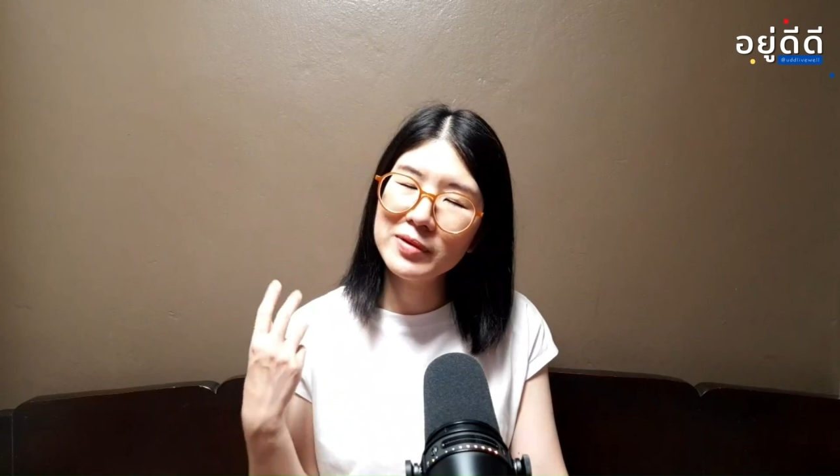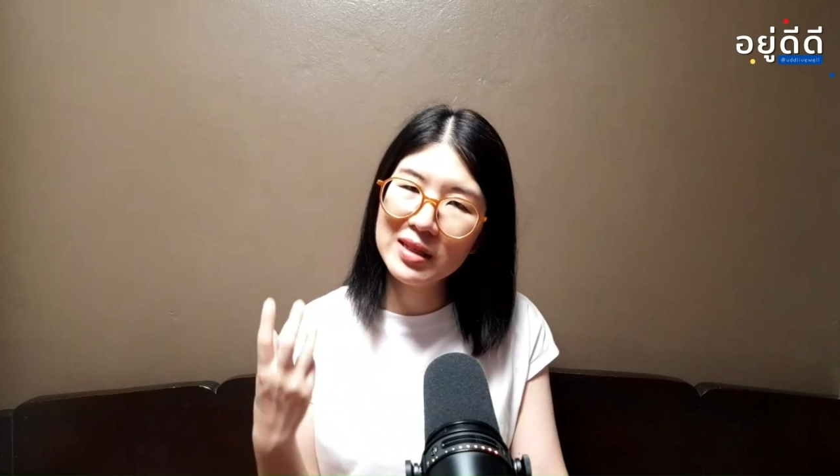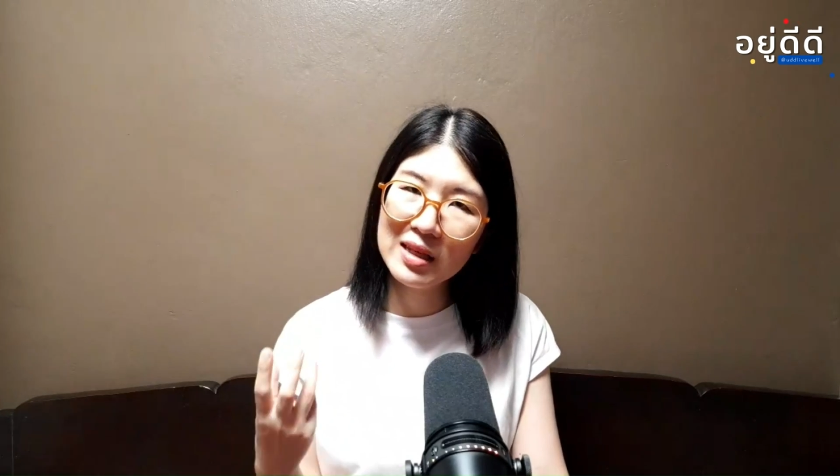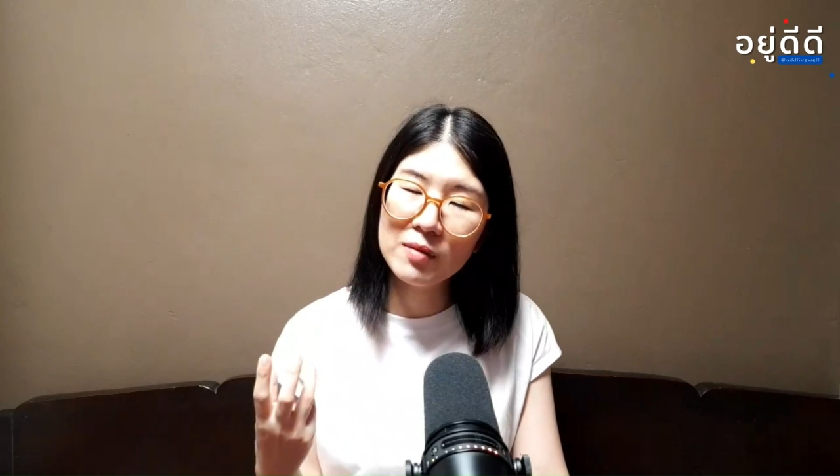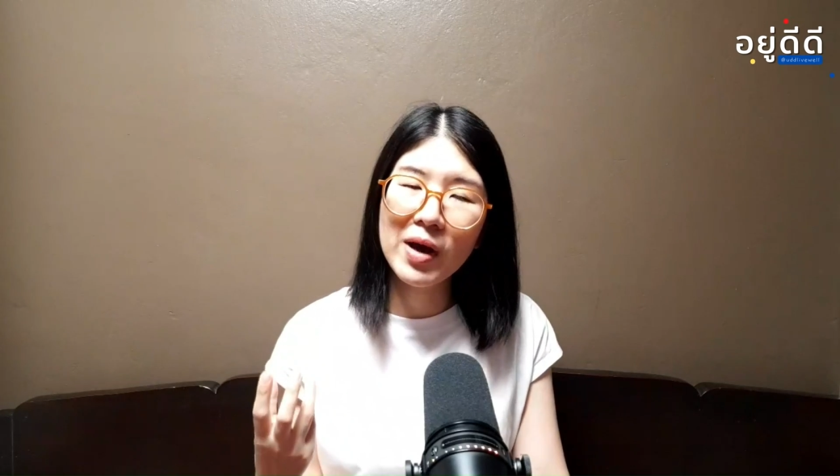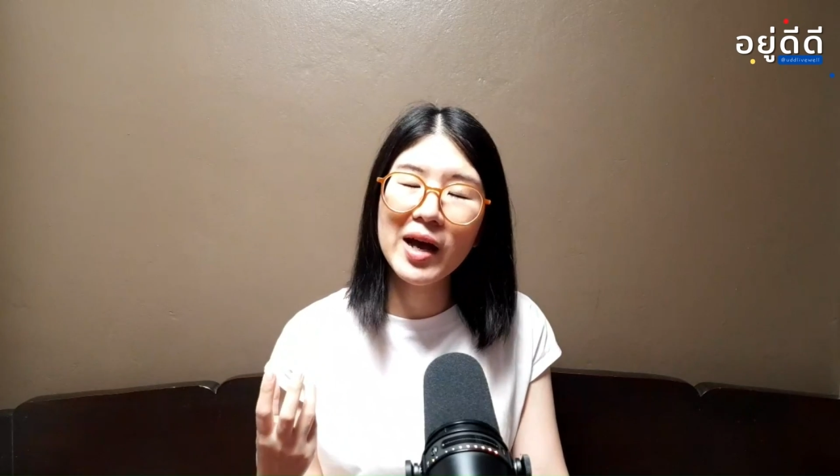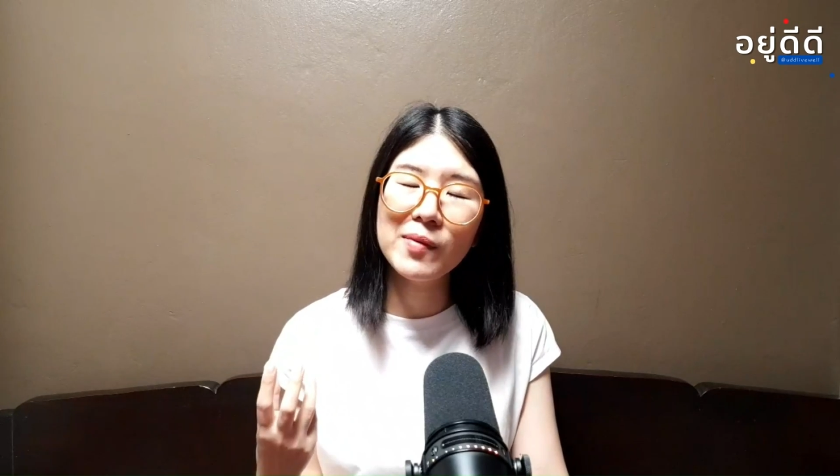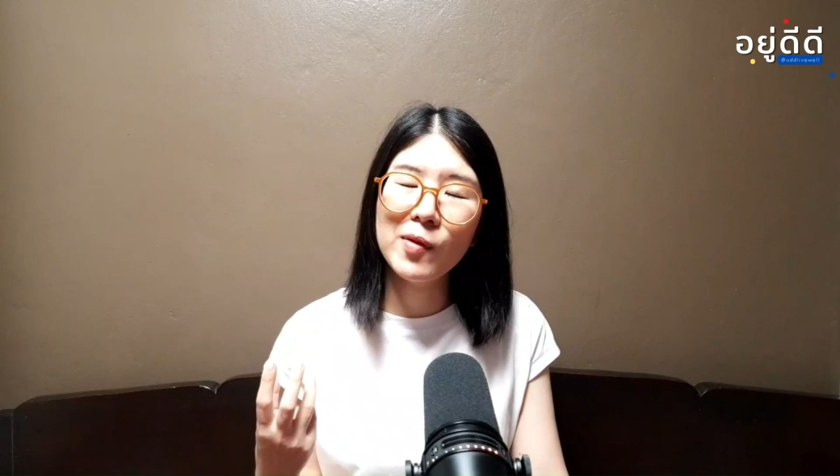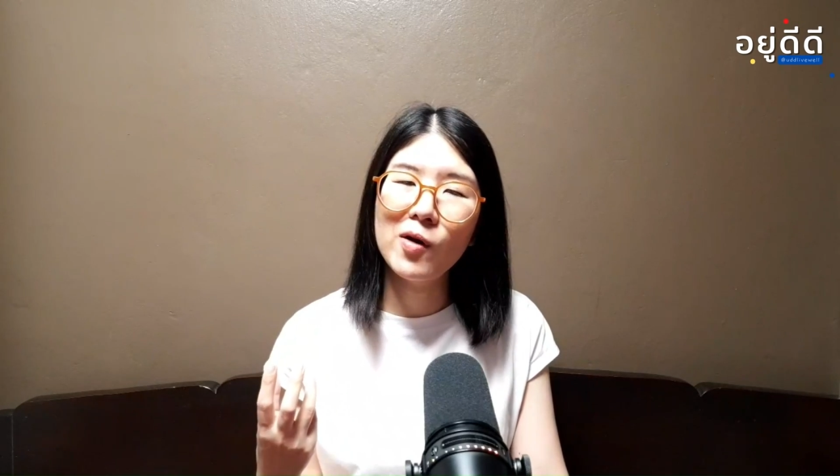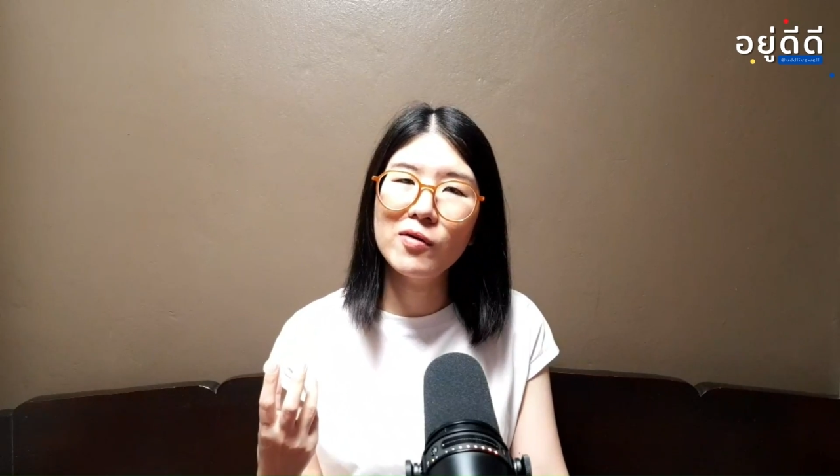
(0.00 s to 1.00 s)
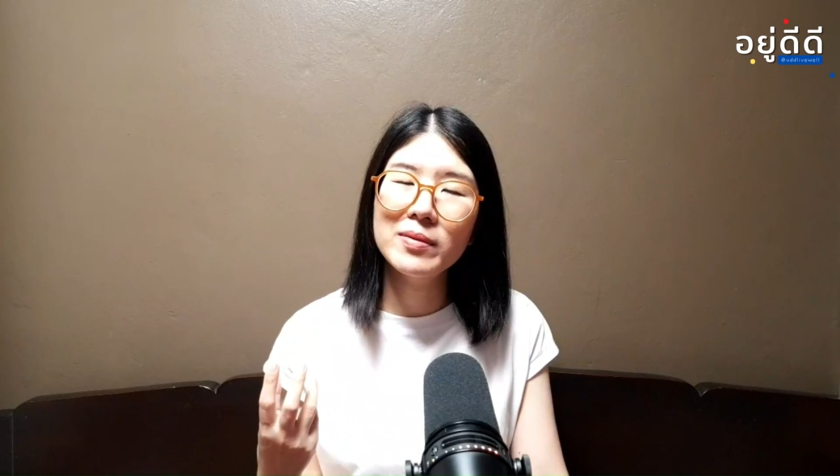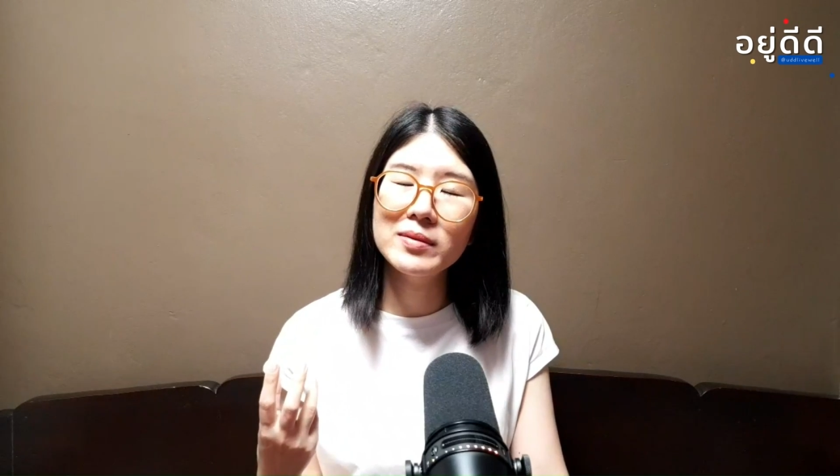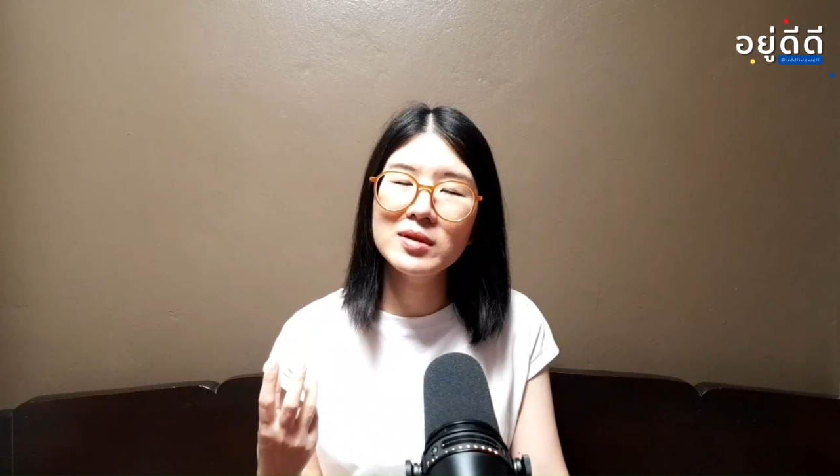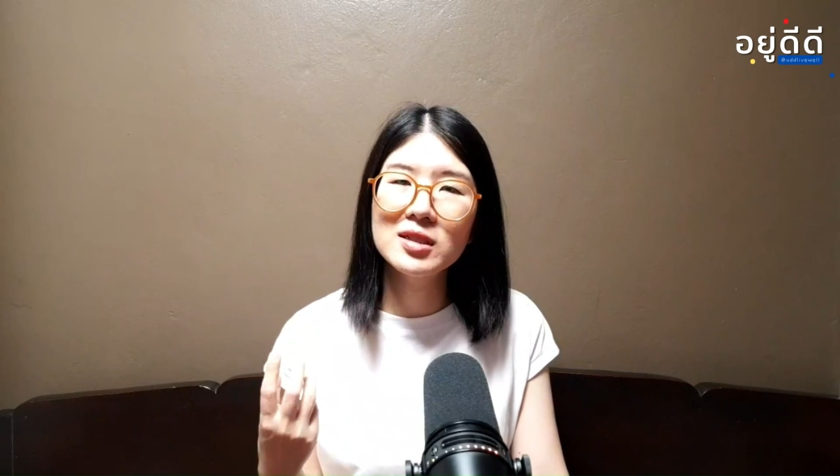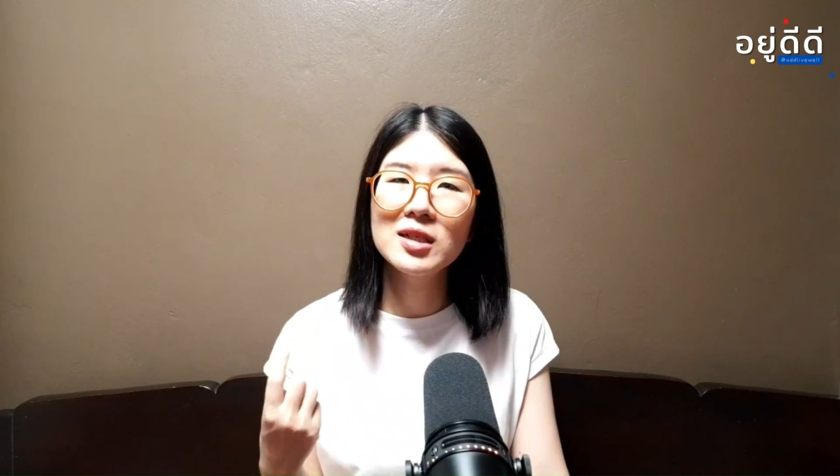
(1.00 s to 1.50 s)
คิดภาพออกแบบ
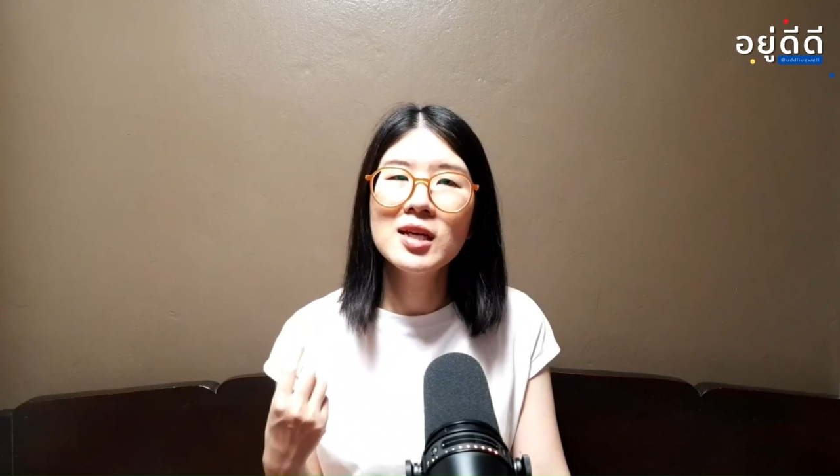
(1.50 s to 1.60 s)
เออ